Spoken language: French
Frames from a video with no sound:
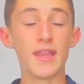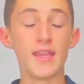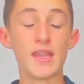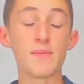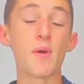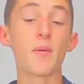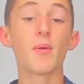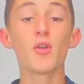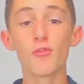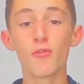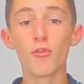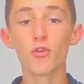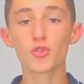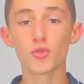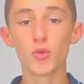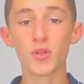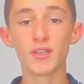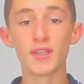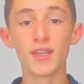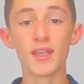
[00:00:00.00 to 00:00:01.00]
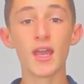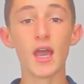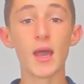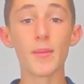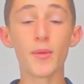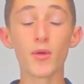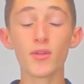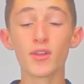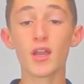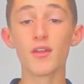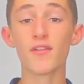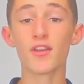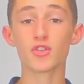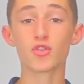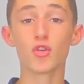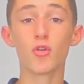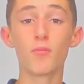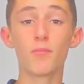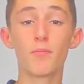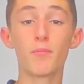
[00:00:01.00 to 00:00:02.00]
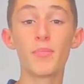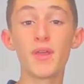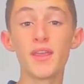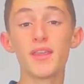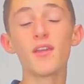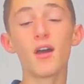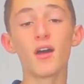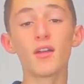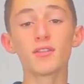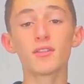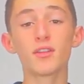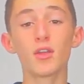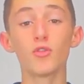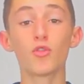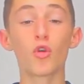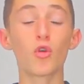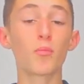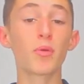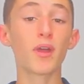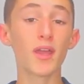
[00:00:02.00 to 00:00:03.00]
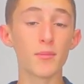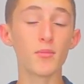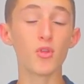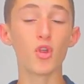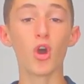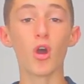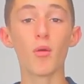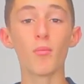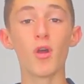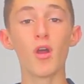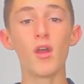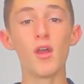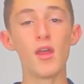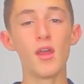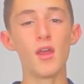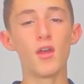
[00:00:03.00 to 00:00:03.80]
Il y a pas mal de fonctionnalités. Après, on a la version payante, donc premium,